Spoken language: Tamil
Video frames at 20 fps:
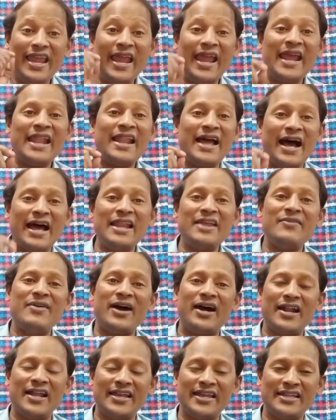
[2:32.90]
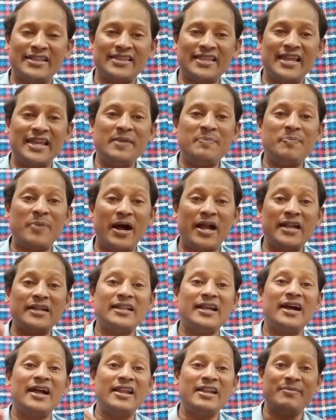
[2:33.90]
ஏன் அறிவாலயத்தை
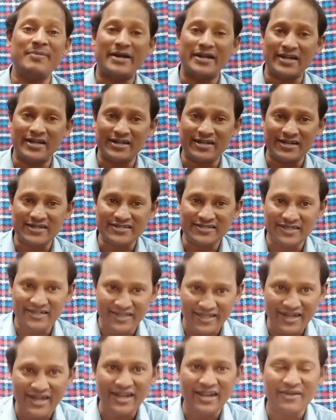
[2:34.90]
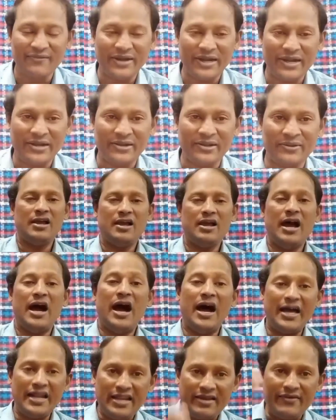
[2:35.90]
பாட்டாளி மக்கள் கட்சி நெருங்க வேண்டும்
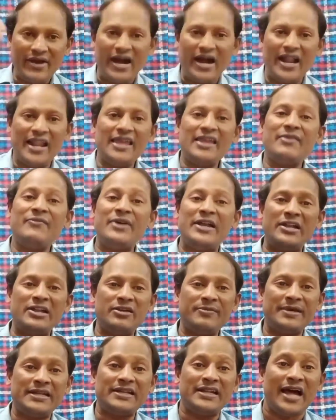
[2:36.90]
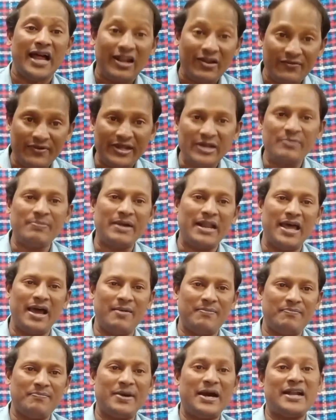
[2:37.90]
அறிவாலயம் வேண்டும் என்றால்
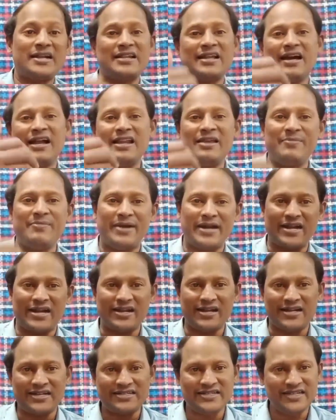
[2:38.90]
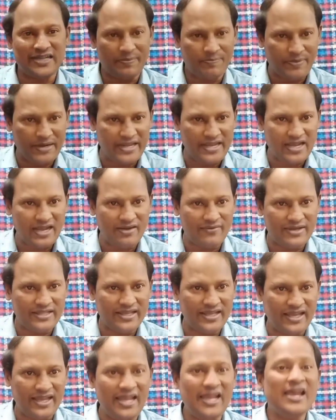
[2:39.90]
விரும்பலாம் பாட்டாளி மக்கள் கட்சி
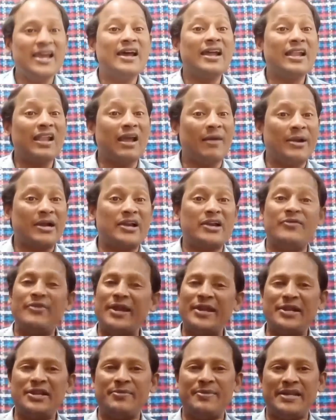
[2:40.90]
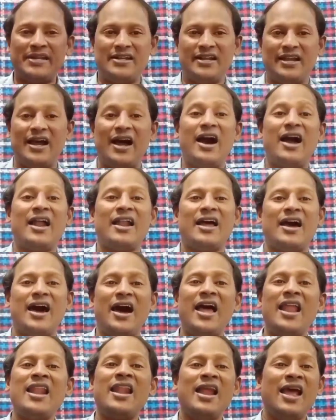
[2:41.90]
எப்படியாவது நமக்கு வேண்டும் என்று
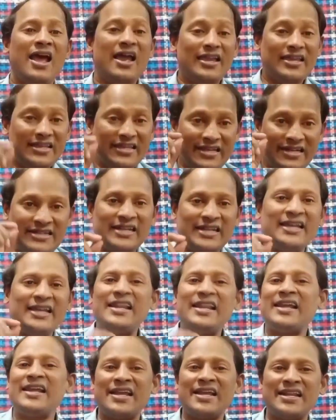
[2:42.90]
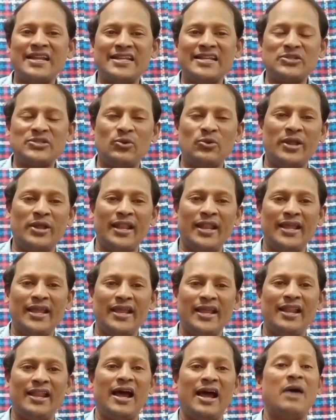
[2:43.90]
ஆனால் இன்று இருக்கின்ற
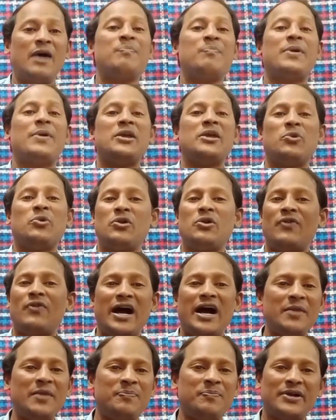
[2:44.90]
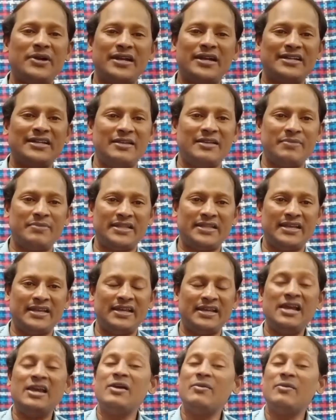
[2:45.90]
சூழ்நிலையில் அப்படி ஒரு வாய்ப்புகள் என்பது